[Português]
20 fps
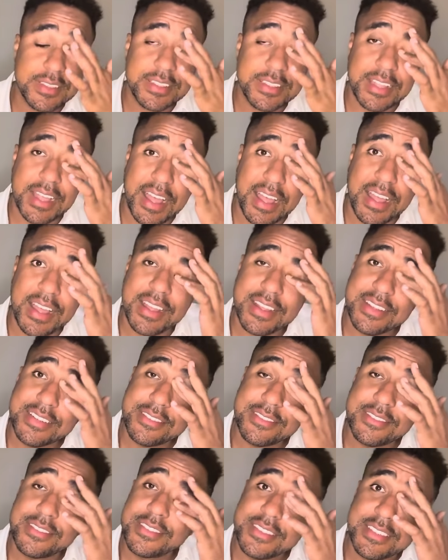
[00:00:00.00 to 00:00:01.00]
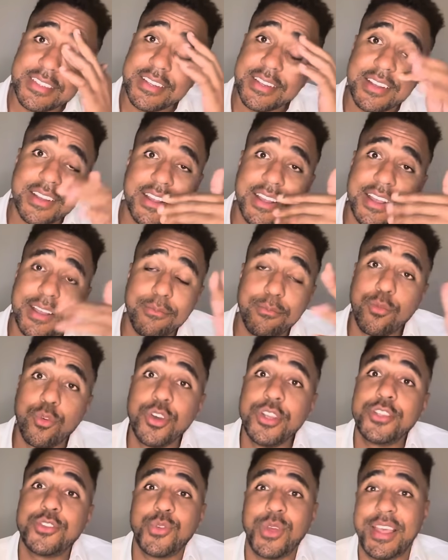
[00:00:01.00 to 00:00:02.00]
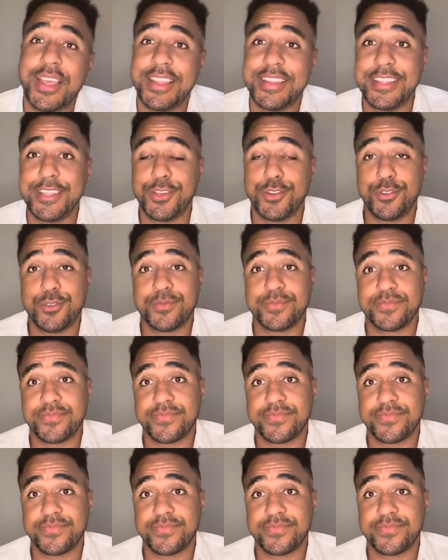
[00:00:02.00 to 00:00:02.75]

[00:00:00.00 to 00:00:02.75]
tá? Muito herdeiro.